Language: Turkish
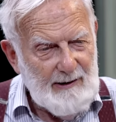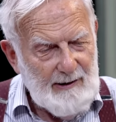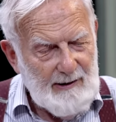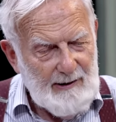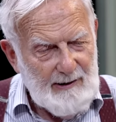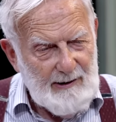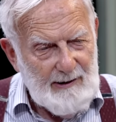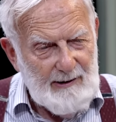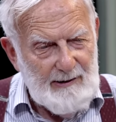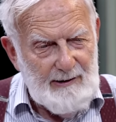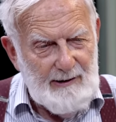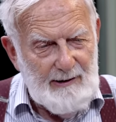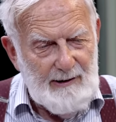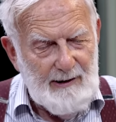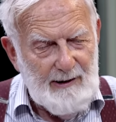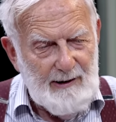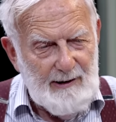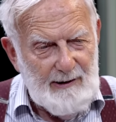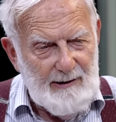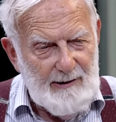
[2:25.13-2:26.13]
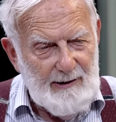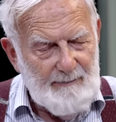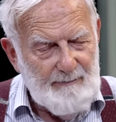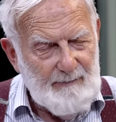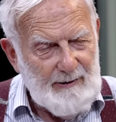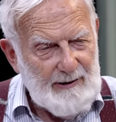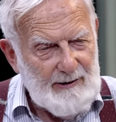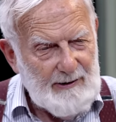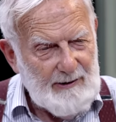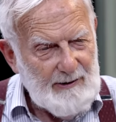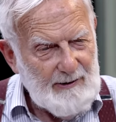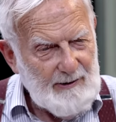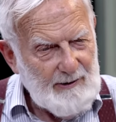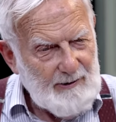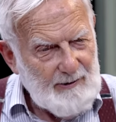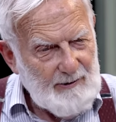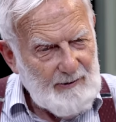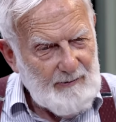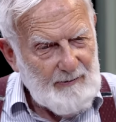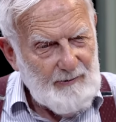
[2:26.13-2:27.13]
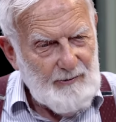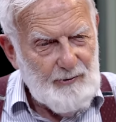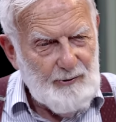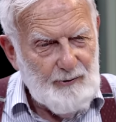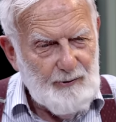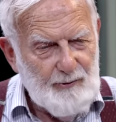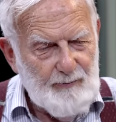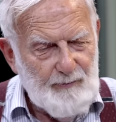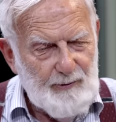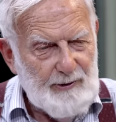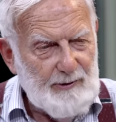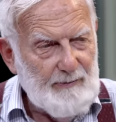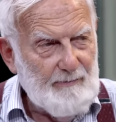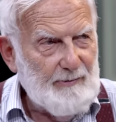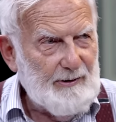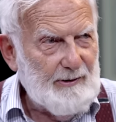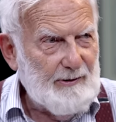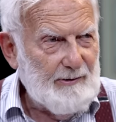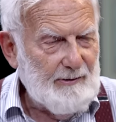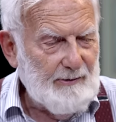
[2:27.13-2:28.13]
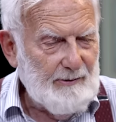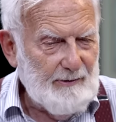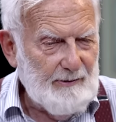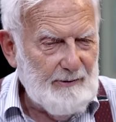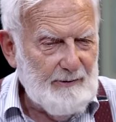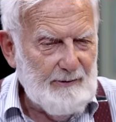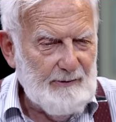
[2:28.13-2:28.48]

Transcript: haliyle hallenmek, çok mühim bir e,